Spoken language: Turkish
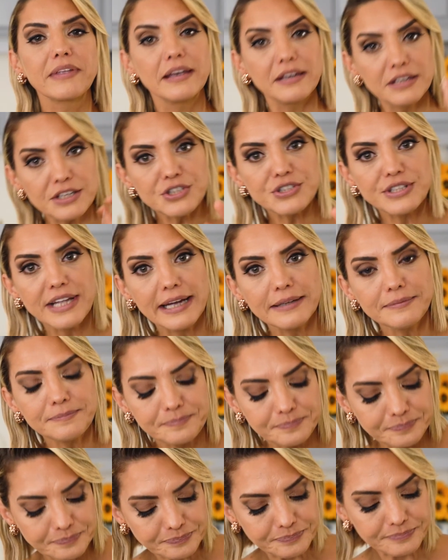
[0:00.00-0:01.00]
İşte
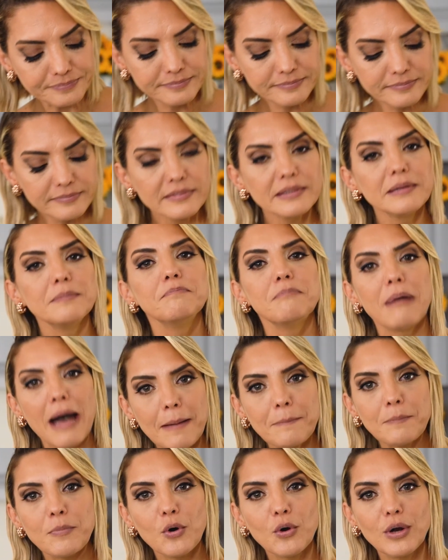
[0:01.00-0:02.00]

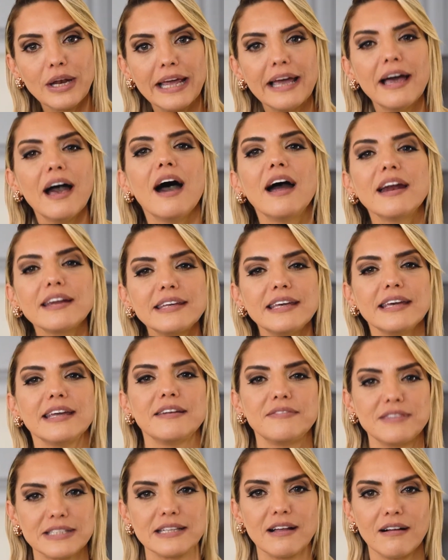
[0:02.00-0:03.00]
ben böyle her
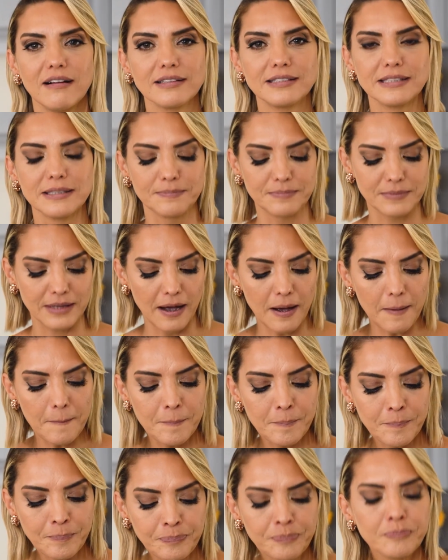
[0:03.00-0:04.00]
kereviz aldığımda
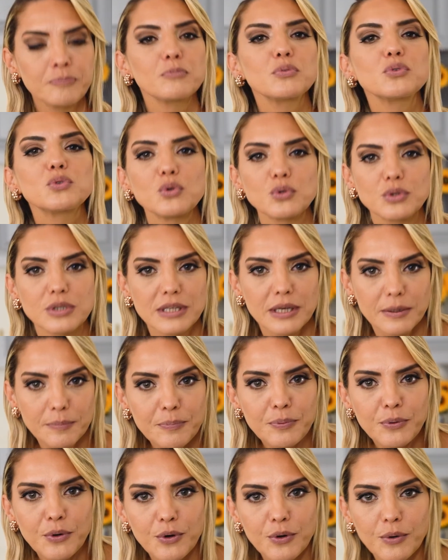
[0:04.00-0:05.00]
bu sosu
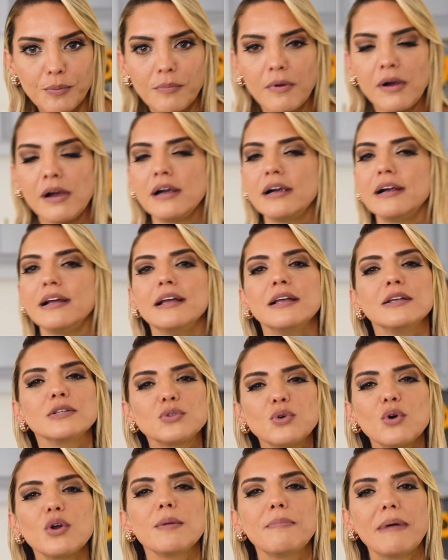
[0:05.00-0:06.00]
yapıyorum.
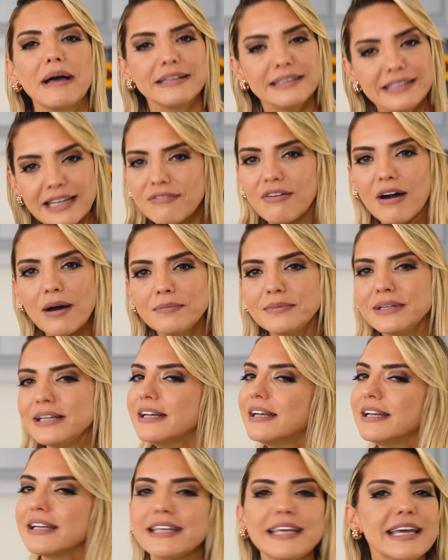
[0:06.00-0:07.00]
Sonra ben devamlı
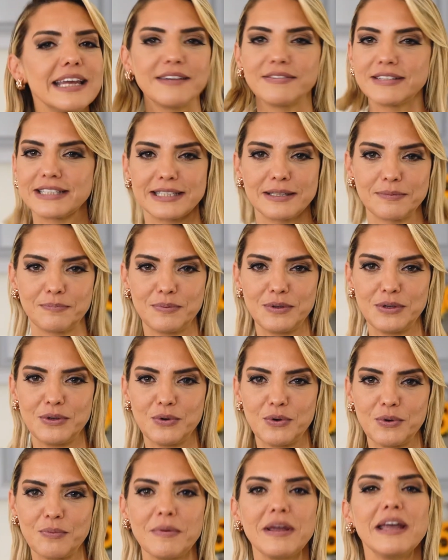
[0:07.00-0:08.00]
kereviz sapı
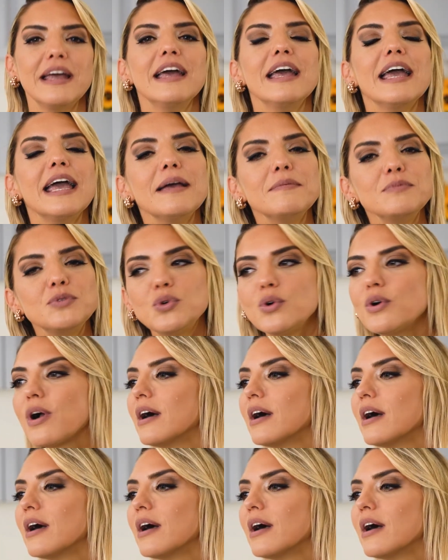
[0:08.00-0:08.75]
yiyorum hem çok